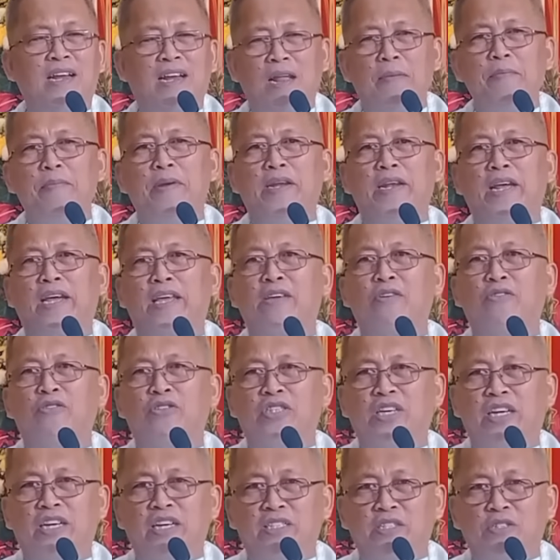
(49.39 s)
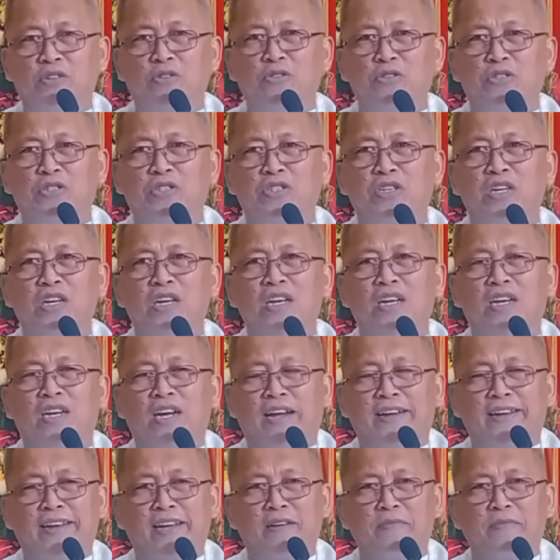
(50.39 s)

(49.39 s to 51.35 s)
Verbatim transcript: labi na gyud si Hesus nga